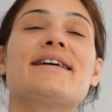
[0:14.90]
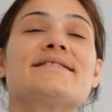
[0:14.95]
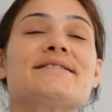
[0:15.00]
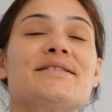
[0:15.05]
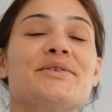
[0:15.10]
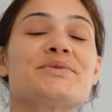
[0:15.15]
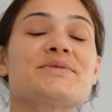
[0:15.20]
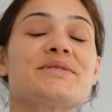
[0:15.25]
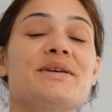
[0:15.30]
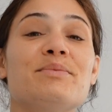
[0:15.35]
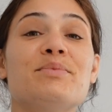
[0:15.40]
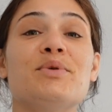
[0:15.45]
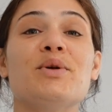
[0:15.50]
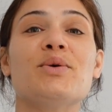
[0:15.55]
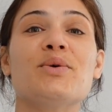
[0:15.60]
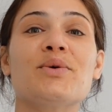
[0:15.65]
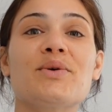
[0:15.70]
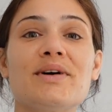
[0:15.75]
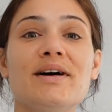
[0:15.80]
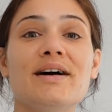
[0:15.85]
कैसे हो सब
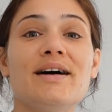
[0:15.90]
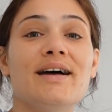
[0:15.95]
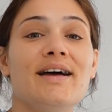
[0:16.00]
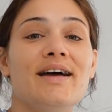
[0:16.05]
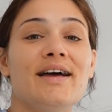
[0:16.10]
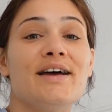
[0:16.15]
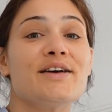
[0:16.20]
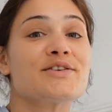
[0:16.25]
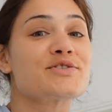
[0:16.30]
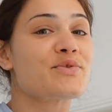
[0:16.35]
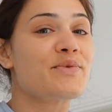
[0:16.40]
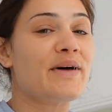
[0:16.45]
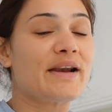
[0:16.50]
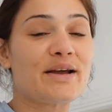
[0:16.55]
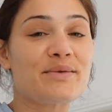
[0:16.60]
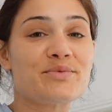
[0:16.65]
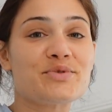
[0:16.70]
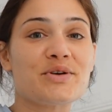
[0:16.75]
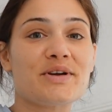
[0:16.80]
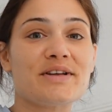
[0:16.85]
लोग सो
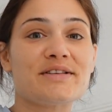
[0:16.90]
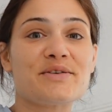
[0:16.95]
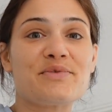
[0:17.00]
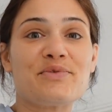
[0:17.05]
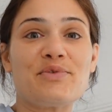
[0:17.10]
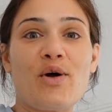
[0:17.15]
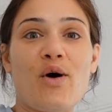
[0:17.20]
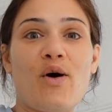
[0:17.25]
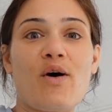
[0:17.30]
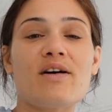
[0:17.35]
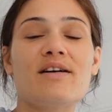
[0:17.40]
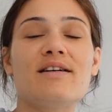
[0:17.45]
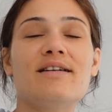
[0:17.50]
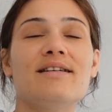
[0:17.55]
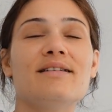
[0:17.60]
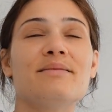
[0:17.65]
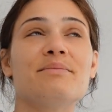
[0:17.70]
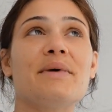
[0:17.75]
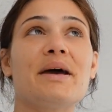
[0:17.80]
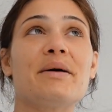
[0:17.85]
वेलकम टू अनदर व्लॉग
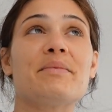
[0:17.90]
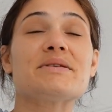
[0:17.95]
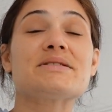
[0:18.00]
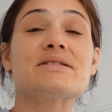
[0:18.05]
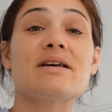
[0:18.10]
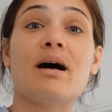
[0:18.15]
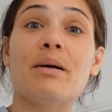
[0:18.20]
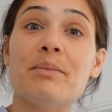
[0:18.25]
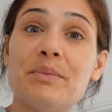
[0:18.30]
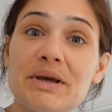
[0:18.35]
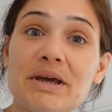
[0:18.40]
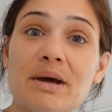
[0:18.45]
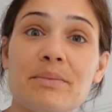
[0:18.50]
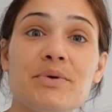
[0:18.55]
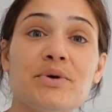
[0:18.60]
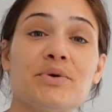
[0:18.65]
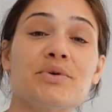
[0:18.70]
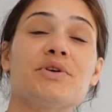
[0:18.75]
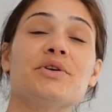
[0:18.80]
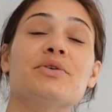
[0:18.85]
मैं बस अभी
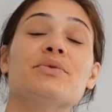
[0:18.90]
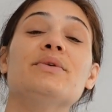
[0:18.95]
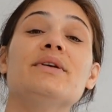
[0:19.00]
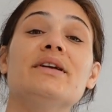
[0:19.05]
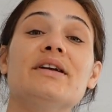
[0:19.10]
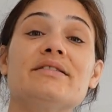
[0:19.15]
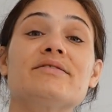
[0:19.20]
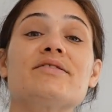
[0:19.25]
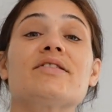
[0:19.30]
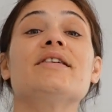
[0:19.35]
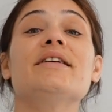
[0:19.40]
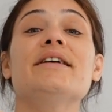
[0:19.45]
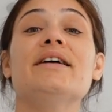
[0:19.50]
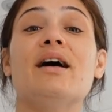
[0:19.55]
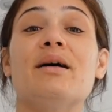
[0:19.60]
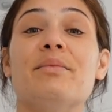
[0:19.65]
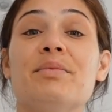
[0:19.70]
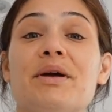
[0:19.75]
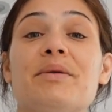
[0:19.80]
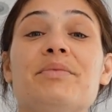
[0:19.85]
अभी उठी हूँ लिटरली
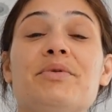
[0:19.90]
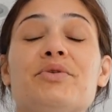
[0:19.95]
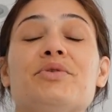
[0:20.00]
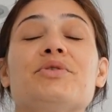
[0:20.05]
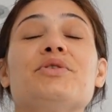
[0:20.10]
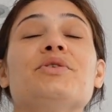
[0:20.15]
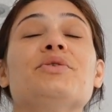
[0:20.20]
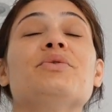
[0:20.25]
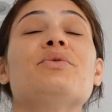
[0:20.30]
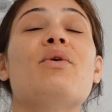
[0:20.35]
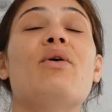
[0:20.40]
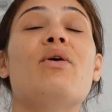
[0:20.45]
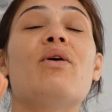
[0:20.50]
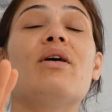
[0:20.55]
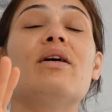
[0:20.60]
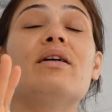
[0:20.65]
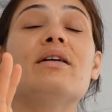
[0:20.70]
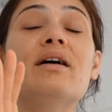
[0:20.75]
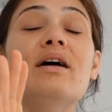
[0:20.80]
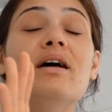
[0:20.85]
अभी अभी उठी हूँ
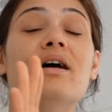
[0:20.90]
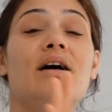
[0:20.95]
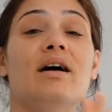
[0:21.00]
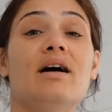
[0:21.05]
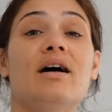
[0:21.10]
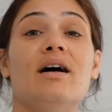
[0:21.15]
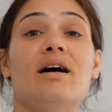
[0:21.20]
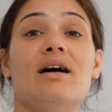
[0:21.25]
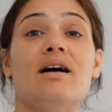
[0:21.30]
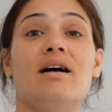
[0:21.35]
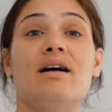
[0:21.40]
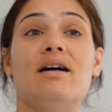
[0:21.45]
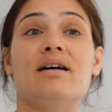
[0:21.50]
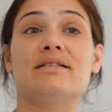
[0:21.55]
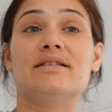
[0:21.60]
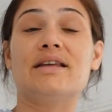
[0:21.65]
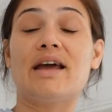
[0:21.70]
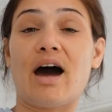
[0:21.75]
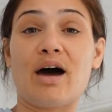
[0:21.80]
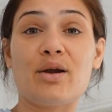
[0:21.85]
और
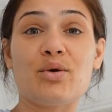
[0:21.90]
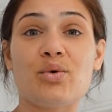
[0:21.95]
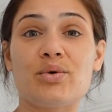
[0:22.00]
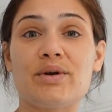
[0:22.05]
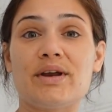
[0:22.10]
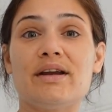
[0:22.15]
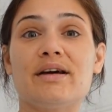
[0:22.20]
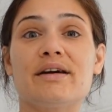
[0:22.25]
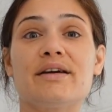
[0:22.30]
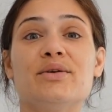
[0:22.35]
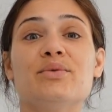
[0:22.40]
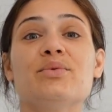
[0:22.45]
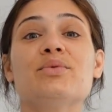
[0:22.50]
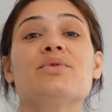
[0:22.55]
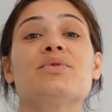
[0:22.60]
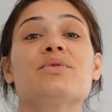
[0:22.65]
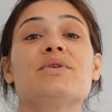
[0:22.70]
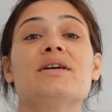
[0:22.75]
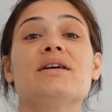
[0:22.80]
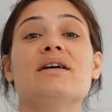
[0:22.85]
तैयार होने लगी हूँ
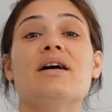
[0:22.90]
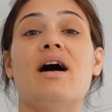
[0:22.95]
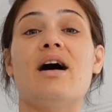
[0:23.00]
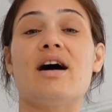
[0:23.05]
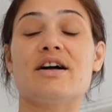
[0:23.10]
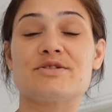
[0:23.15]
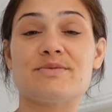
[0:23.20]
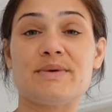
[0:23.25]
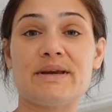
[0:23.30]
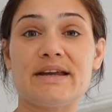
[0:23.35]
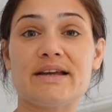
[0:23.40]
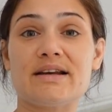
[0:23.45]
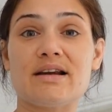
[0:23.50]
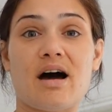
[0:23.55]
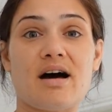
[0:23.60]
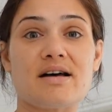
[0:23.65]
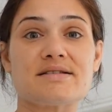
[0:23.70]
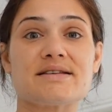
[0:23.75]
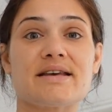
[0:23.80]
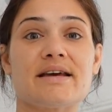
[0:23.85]
क्योंकि आज मेरी
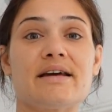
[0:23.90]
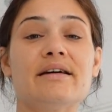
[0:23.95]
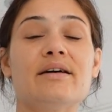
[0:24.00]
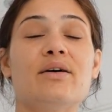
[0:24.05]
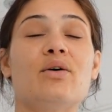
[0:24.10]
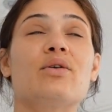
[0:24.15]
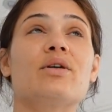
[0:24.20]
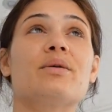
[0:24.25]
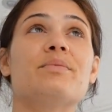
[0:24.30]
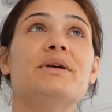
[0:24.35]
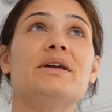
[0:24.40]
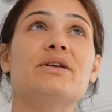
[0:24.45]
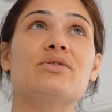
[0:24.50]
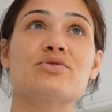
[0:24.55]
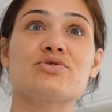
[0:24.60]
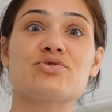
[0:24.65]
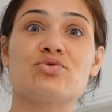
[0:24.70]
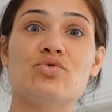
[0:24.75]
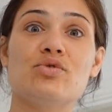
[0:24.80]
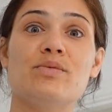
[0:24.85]
क्लास है और अभी
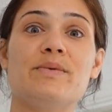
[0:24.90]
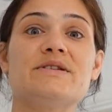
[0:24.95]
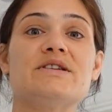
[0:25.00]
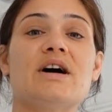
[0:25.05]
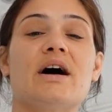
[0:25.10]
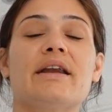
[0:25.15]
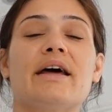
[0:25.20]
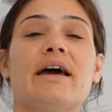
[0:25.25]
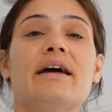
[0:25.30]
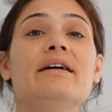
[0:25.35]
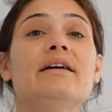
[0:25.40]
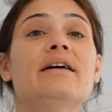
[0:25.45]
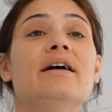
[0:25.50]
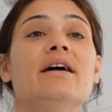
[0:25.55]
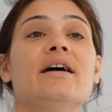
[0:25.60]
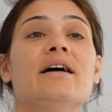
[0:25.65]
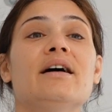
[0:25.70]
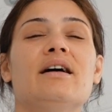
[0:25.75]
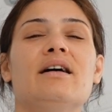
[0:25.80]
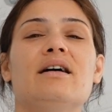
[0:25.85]
को स्कूल भी जाना है
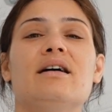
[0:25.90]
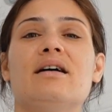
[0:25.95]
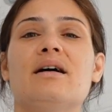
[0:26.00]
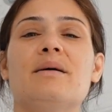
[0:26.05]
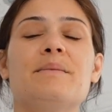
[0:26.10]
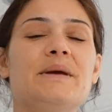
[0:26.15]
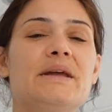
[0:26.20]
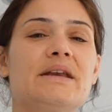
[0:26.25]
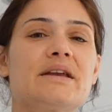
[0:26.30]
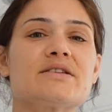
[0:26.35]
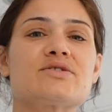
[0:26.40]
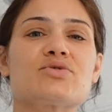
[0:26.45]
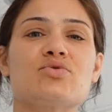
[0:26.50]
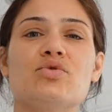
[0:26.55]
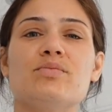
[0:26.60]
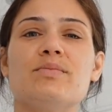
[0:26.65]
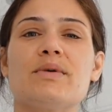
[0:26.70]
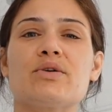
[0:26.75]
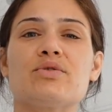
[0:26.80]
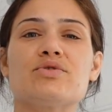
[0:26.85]
अभी के
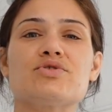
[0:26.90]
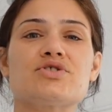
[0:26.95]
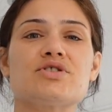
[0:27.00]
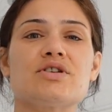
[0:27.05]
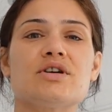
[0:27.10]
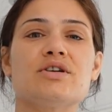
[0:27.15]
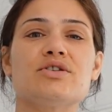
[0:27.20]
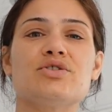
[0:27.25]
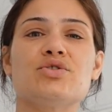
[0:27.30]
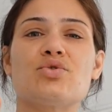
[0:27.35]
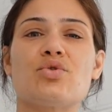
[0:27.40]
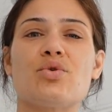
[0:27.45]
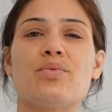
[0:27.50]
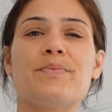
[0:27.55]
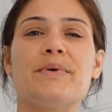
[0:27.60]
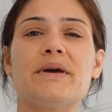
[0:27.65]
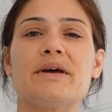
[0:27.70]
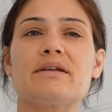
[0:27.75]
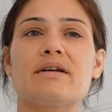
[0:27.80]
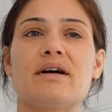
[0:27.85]
स्कूल में कुछ
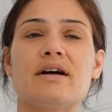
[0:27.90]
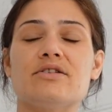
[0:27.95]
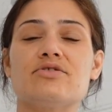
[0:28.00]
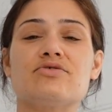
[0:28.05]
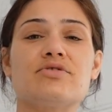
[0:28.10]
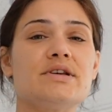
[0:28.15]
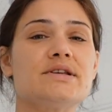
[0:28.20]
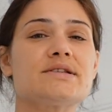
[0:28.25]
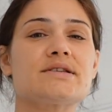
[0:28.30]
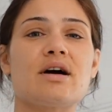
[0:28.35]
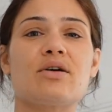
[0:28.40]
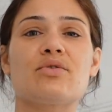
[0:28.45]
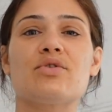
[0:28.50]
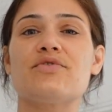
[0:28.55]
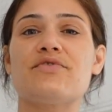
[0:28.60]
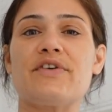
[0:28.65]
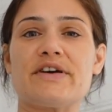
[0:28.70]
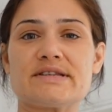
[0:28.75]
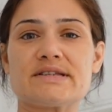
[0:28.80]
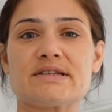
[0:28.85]
यूरोपियन कंट्रीज़ का
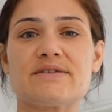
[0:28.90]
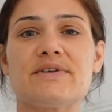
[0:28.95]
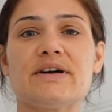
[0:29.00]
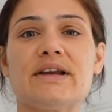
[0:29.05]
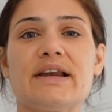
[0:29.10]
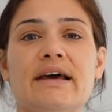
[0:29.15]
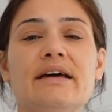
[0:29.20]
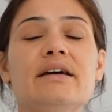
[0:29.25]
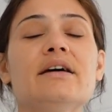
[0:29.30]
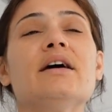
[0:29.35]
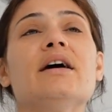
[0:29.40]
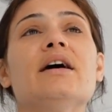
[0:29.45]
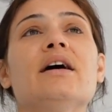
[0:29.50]
कोई फेस्टिवल है